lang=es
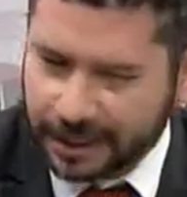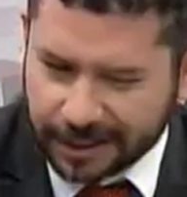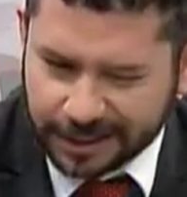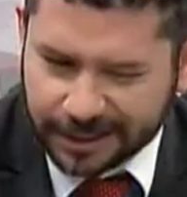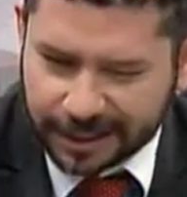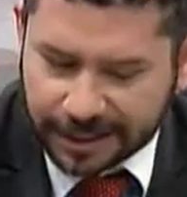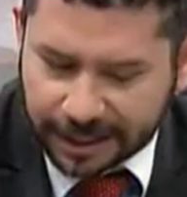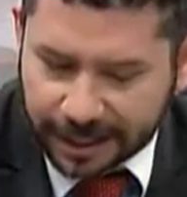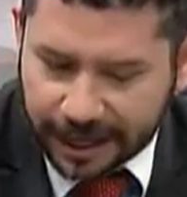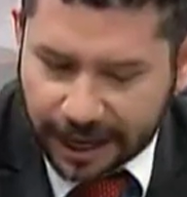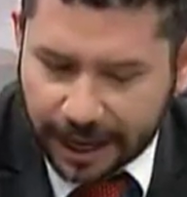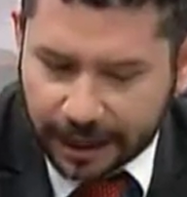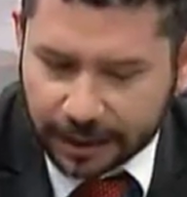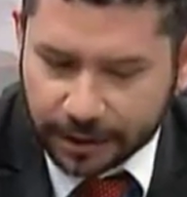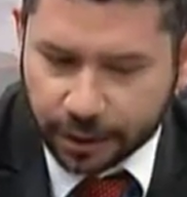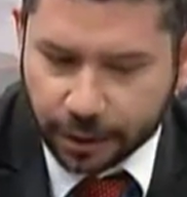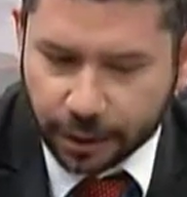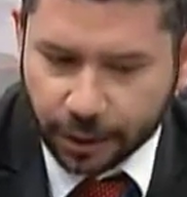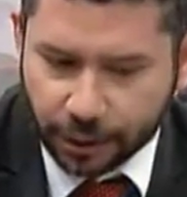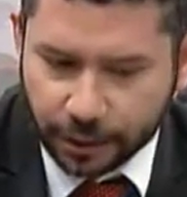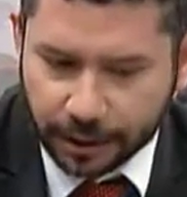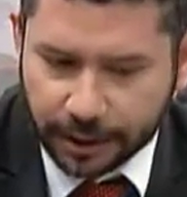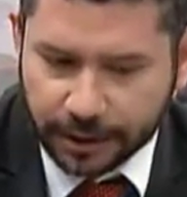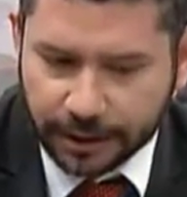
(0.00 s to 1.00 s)
Es decir, ¿qué
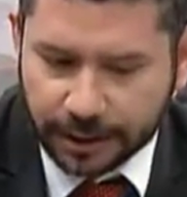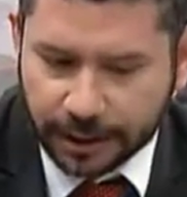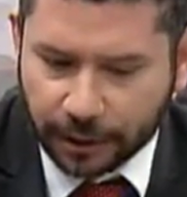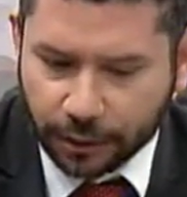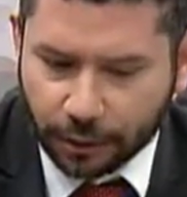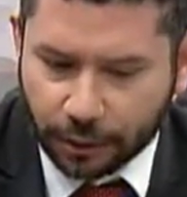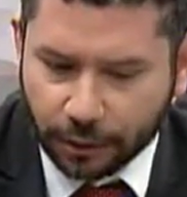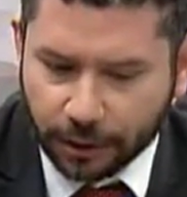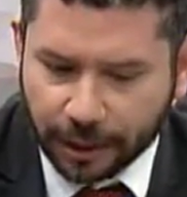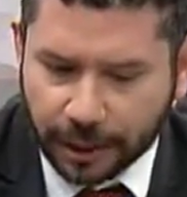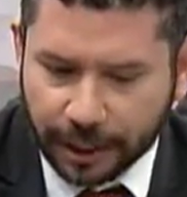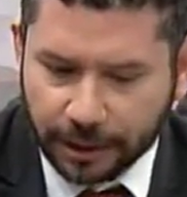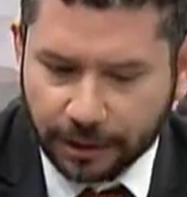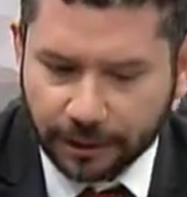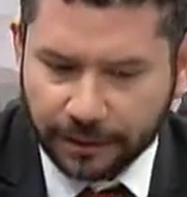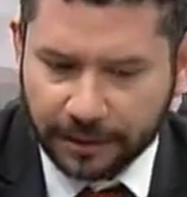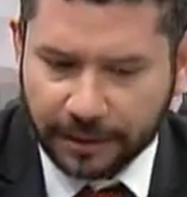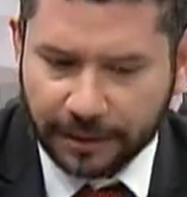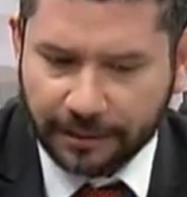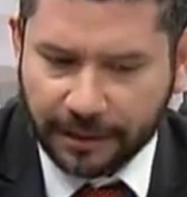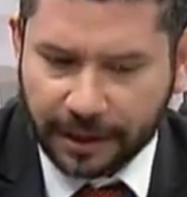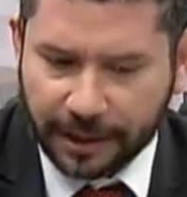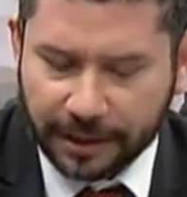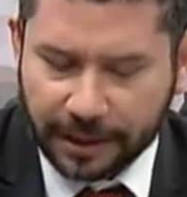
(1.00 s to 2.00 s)
acciones en concreto
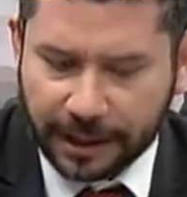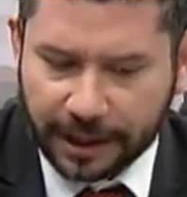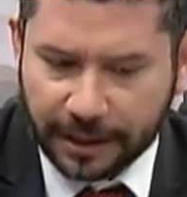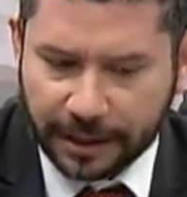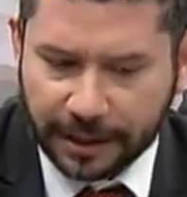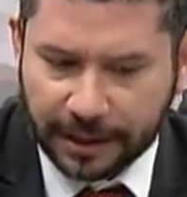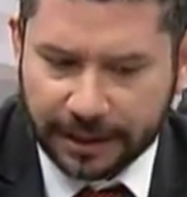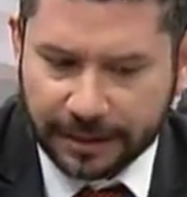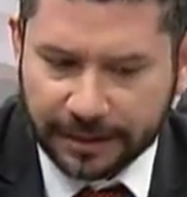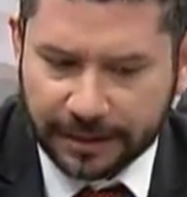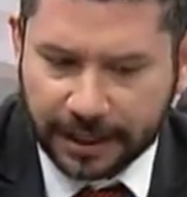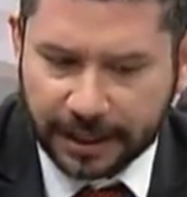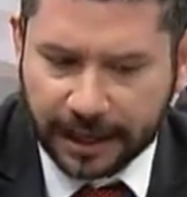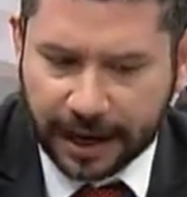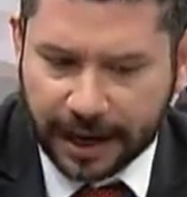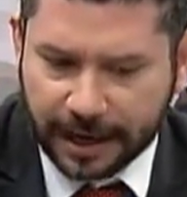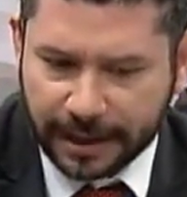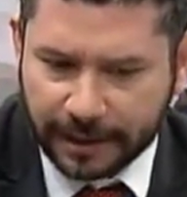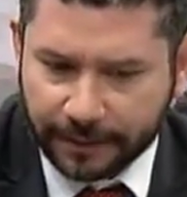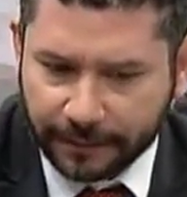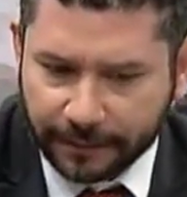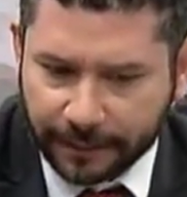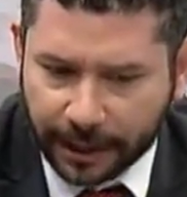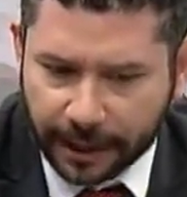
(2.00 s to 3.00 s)
se van a realizar a
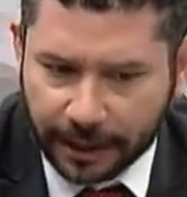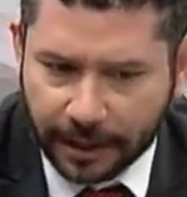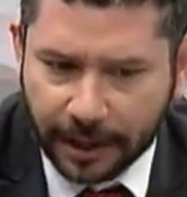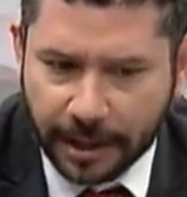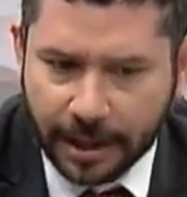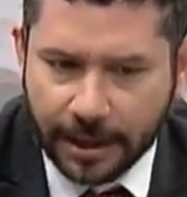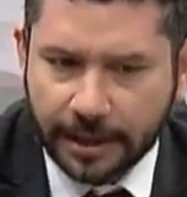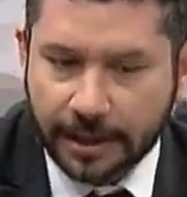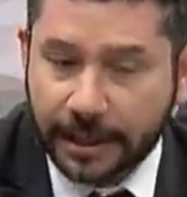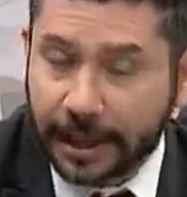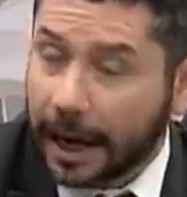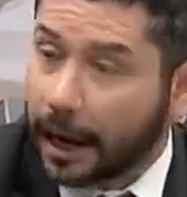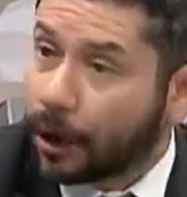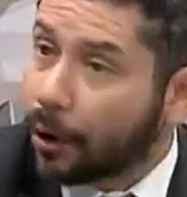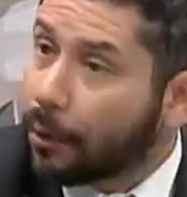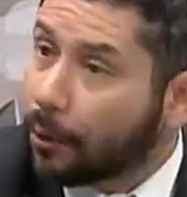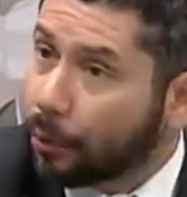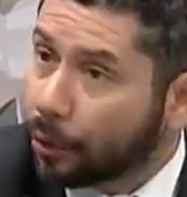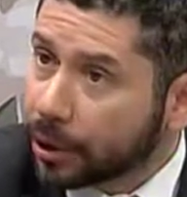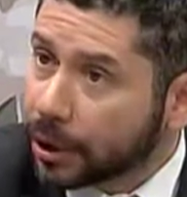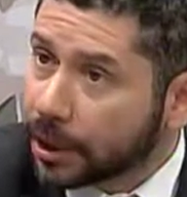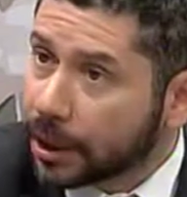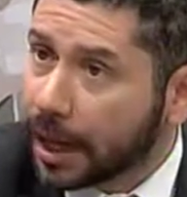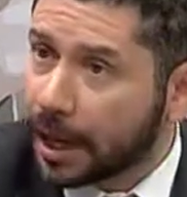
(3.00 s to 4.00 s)
nivel de las
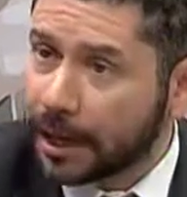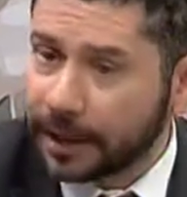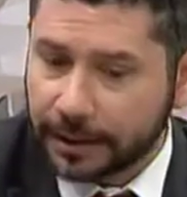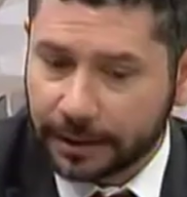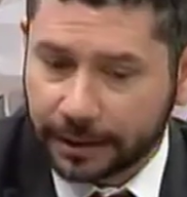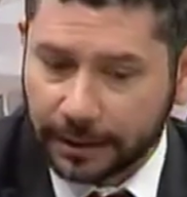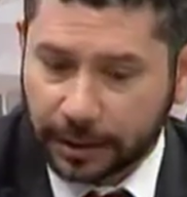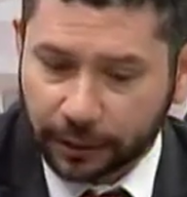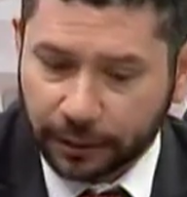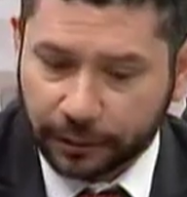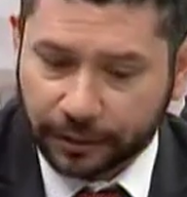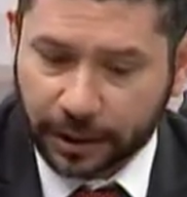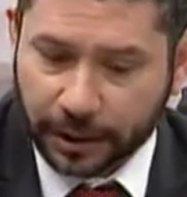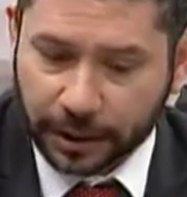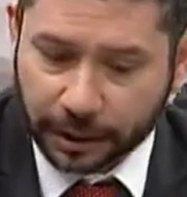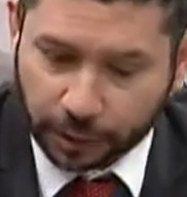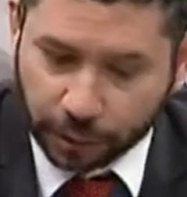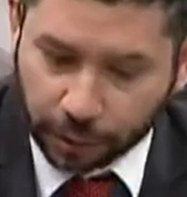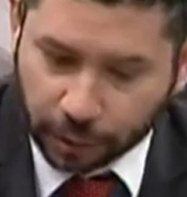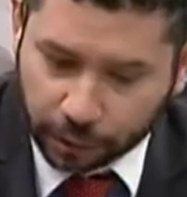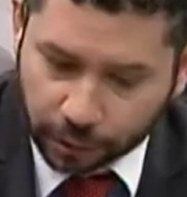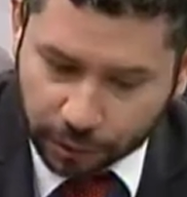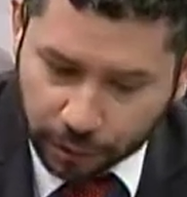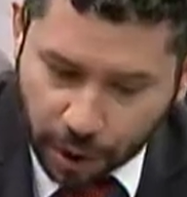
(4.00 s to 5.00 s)
comunidades, de los
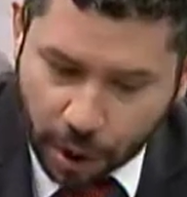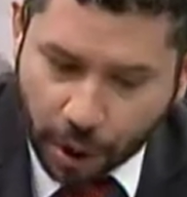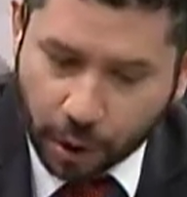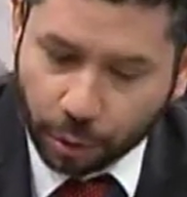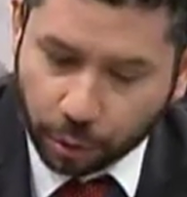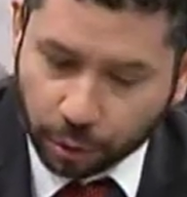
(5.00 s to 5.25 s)
territorios,